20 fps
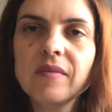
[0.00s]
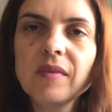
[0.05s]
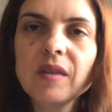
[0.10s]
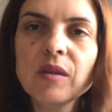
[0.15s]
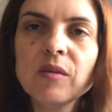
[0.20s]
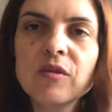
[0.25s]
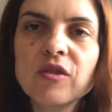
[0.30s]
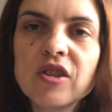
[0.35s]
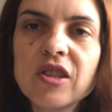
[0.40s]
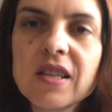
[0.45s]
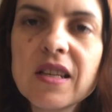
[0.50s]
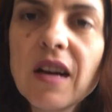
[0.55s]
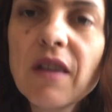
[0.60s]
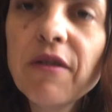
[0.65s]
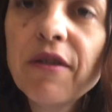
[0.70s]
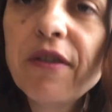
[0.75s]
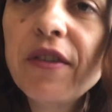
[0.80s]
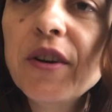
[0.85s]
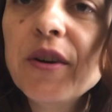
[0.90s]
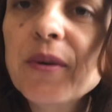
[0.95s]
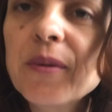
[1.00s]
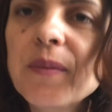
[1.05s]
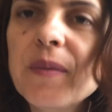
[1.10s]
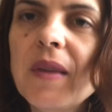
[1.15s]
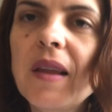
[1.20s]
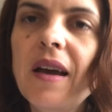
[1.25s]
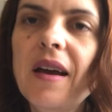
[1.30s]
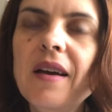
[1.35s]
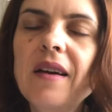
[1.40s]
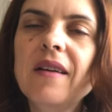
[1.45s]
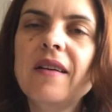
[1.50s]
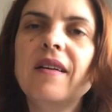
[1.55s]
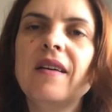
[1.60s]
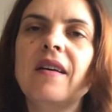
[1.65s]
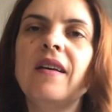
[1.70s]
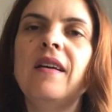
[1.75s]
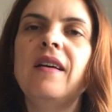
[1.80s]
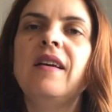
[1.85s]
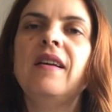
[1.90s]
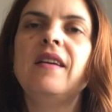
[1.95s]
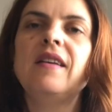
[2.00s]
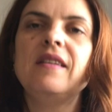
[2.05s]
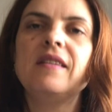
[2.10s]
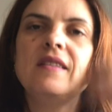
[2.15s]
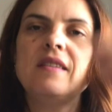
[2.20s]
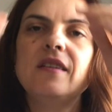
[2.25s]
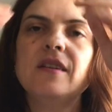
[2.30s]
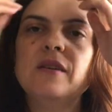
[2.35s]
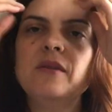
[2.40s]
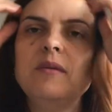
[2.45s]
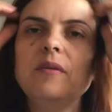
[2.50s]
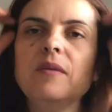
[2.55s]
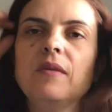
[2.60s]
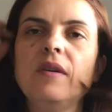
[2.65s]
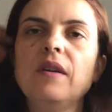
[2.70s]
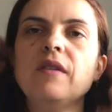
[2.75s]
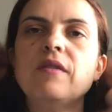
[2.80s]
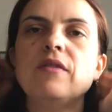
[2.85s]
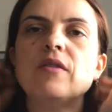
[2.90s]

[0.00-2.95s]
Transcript: um desafio, né? Então eu